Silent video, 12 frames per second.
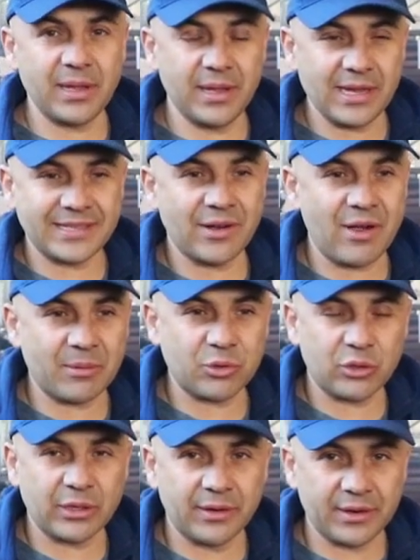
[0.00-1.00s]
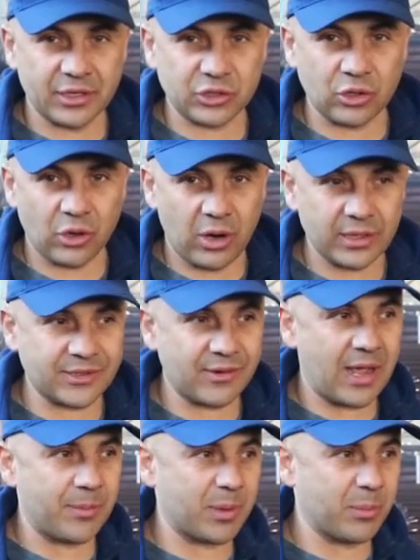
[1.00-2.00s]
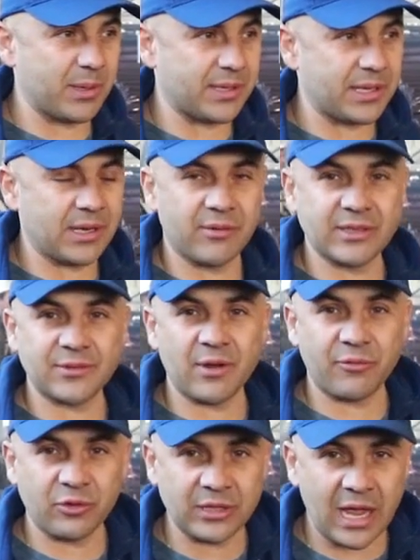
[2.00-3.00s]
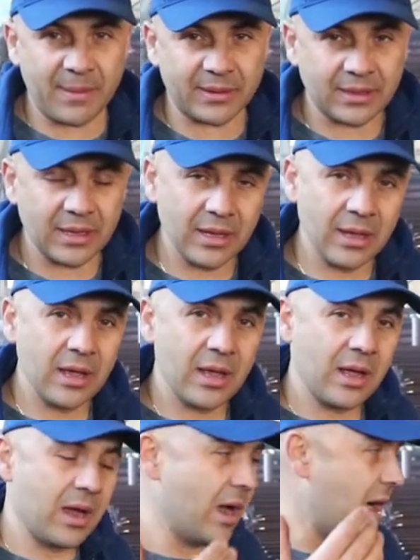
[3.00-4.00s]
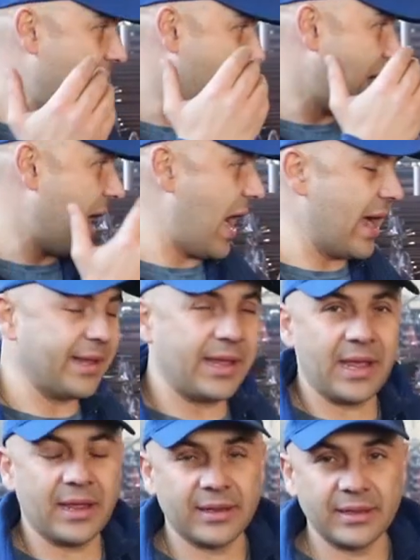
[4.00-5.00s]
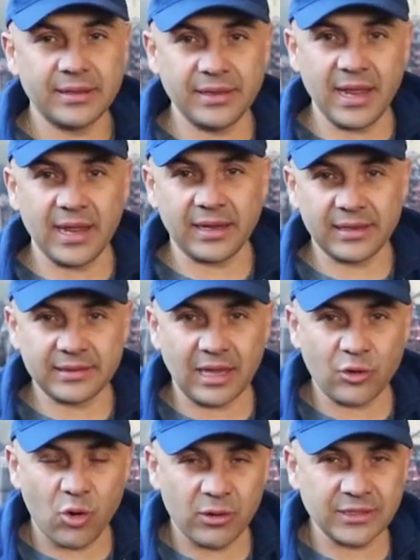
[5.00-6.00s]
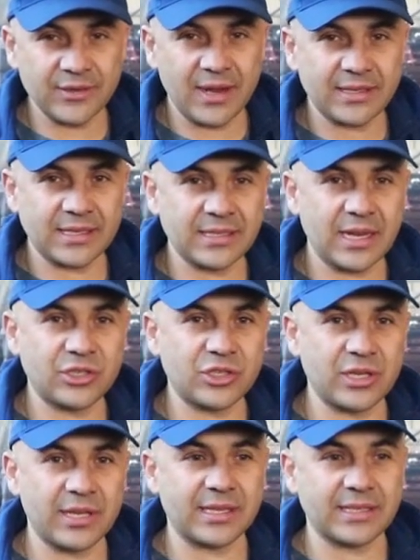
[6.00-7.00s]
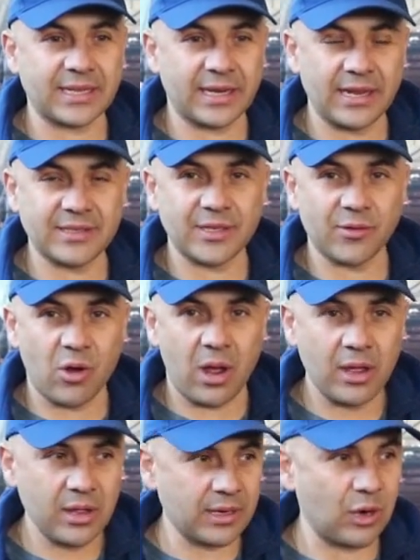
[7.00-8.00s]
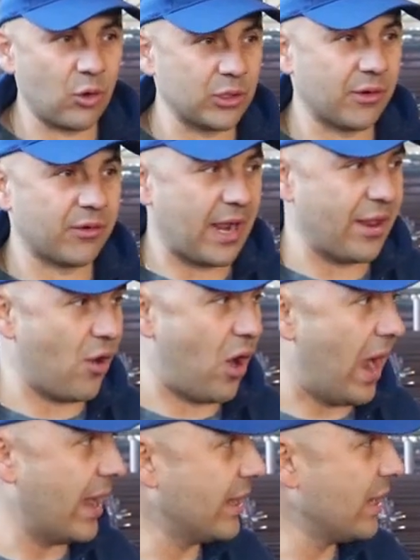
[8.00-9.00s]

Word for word: И если вам кто-то говорит, что сваи приобретены в СВ фундамент, а они не такого цвета, значит это, скорее всего, какое-то вранье.